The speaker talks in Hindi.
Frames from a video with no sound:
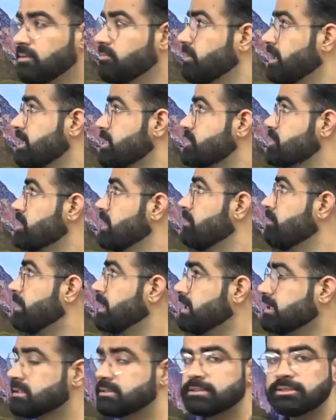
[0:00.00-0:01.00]
हम नेशनल
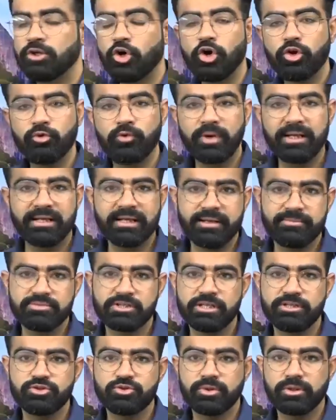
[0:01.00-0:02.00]
पार्क्स और वाइल्ड लाइफ
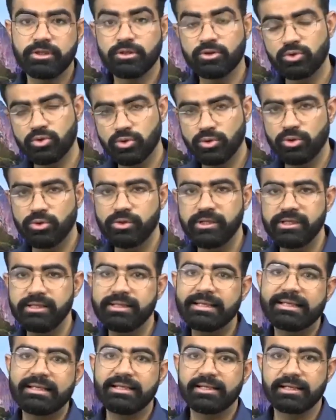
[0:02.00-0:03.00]
सेंचुरी दोनों ही
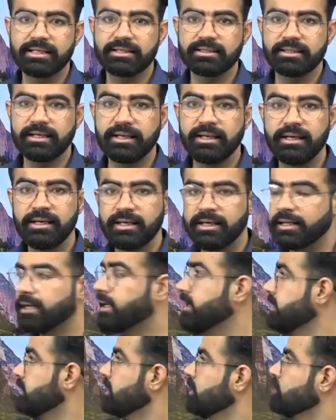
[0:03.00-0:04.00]
डिक्लेयर करते हैं
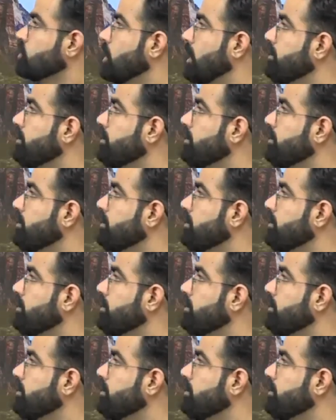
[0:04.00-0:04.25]
राइट तो